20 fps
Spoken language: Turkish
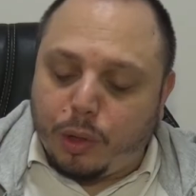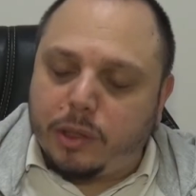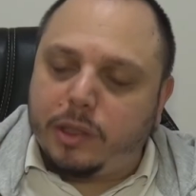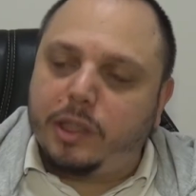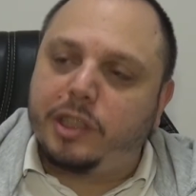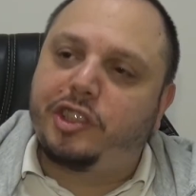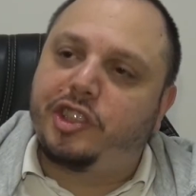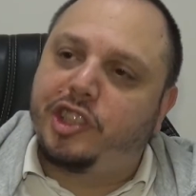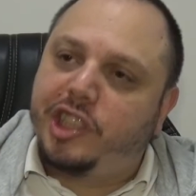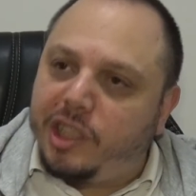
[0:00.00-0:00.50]

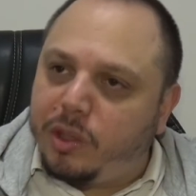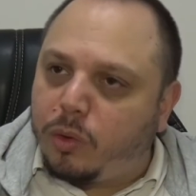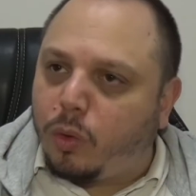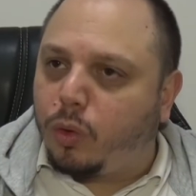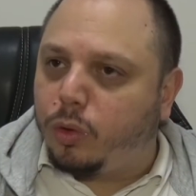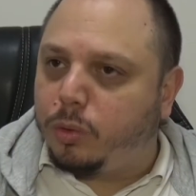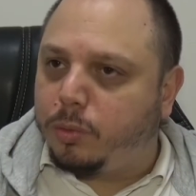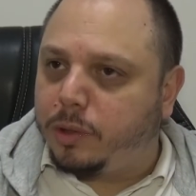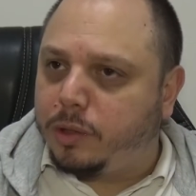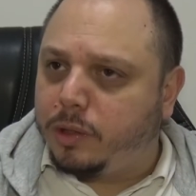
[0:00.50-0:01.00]
arada Çin
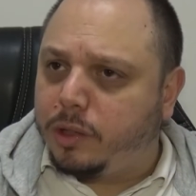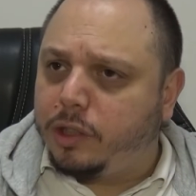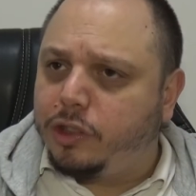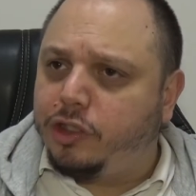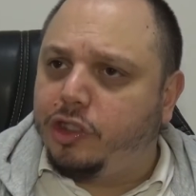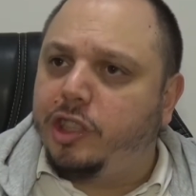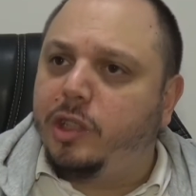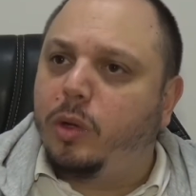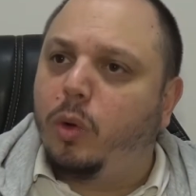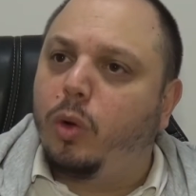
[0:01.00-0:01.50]
olmadı.
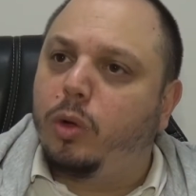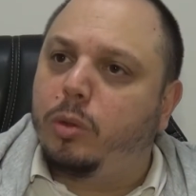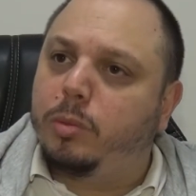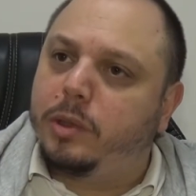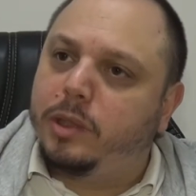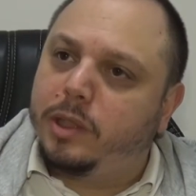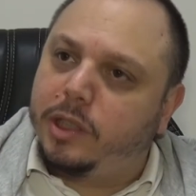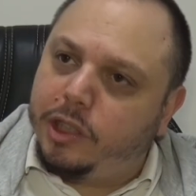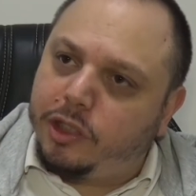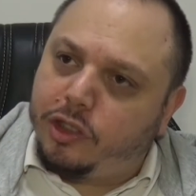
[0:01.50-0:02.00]
Çin
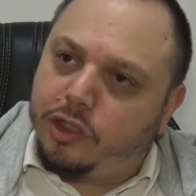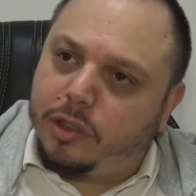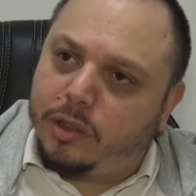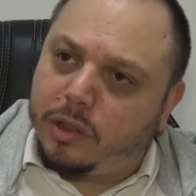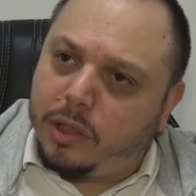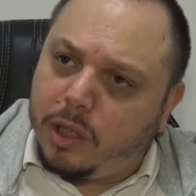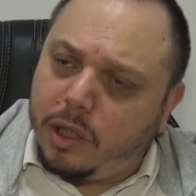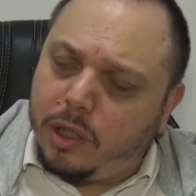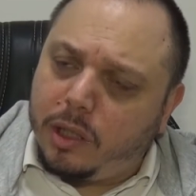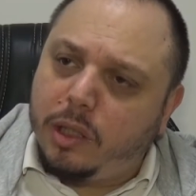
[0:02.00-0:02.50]
olmadığı
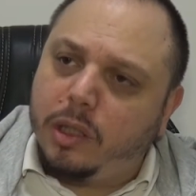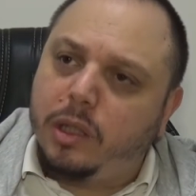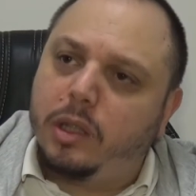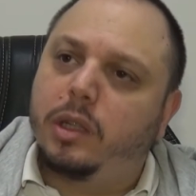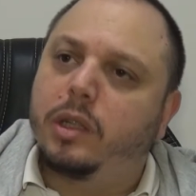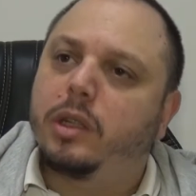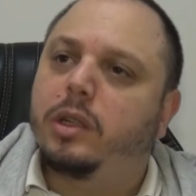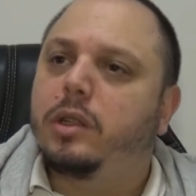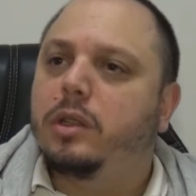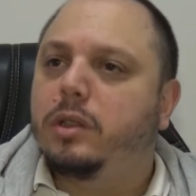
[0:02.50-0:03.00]
için de
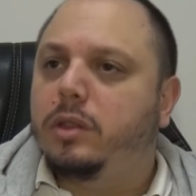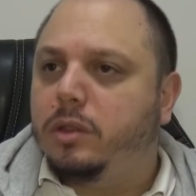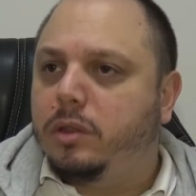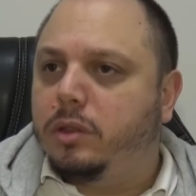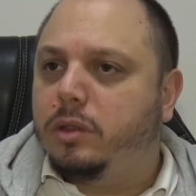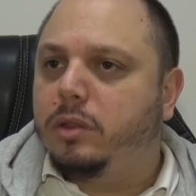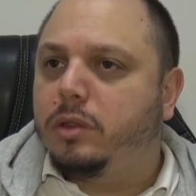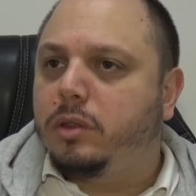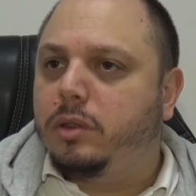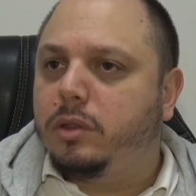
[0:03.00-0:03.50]
e,
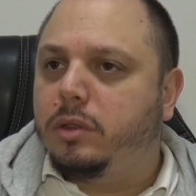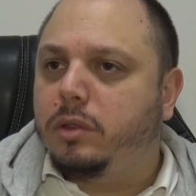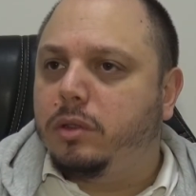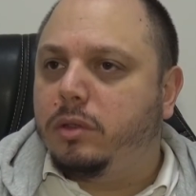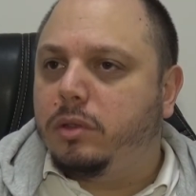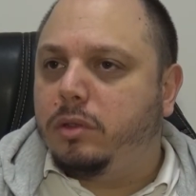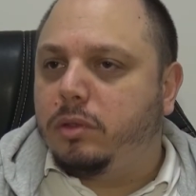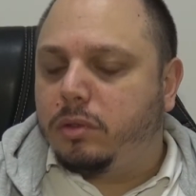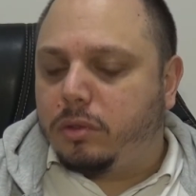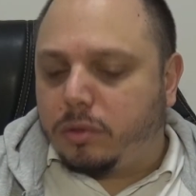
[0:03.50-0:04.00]

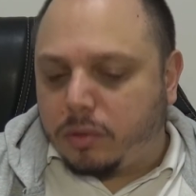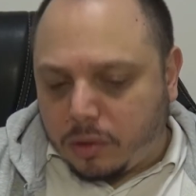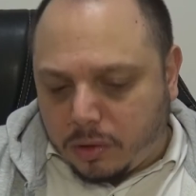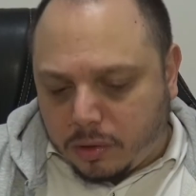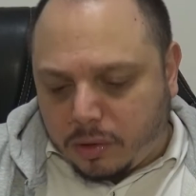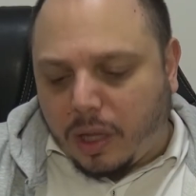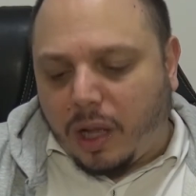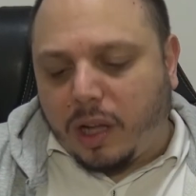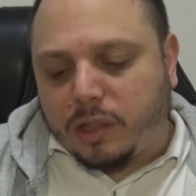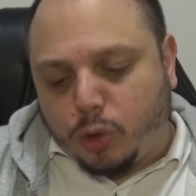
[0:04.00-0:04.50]
daha, çok
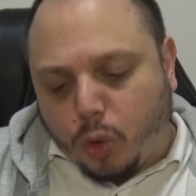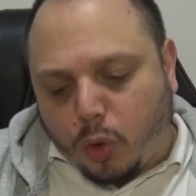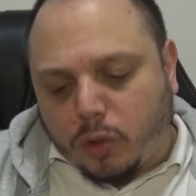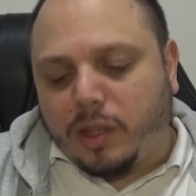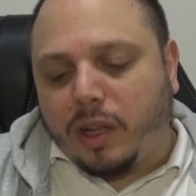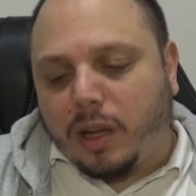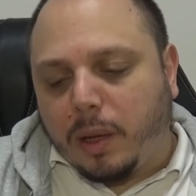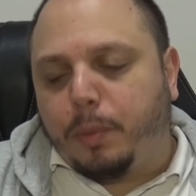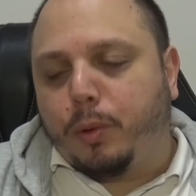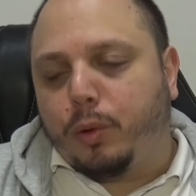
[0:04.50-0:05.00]
talep, daha çok
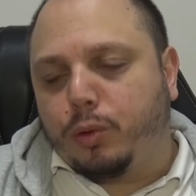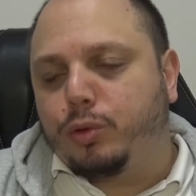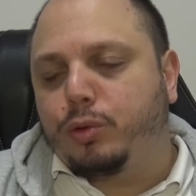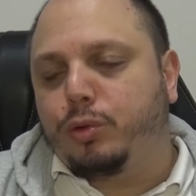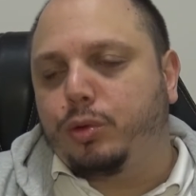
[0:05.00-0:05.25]
talep oldu